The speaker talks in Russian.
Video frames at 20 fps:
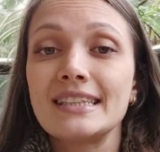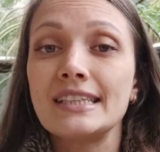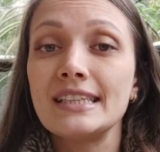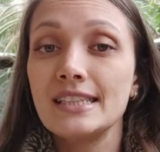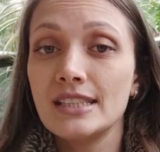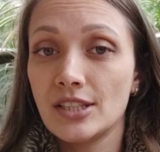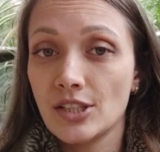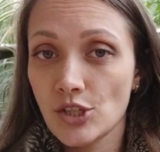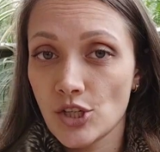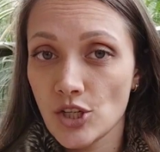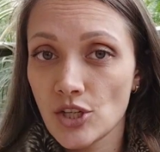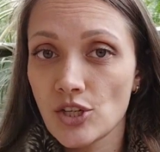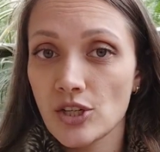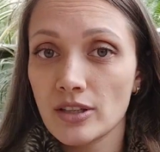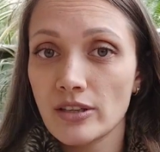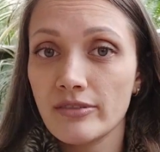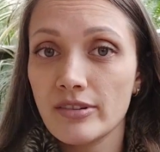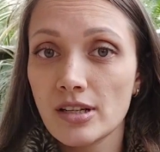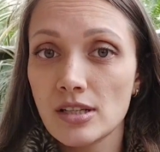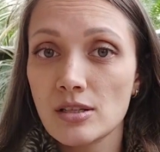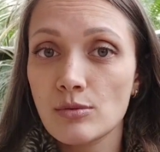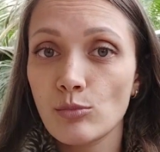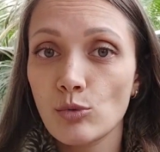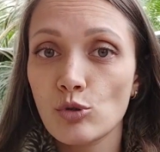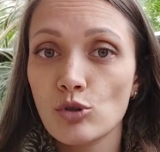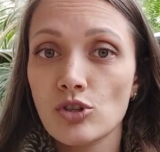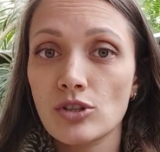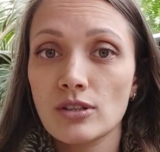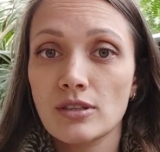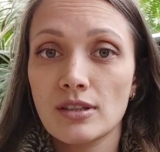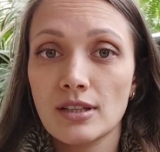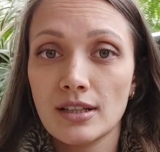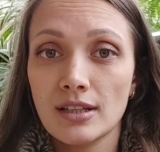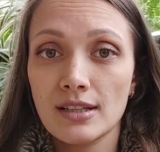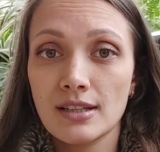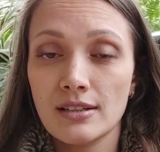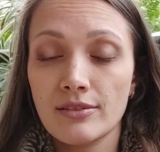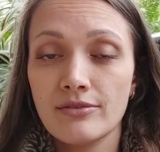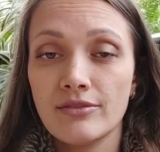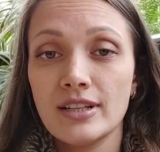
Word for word: тысяча человек сможет э,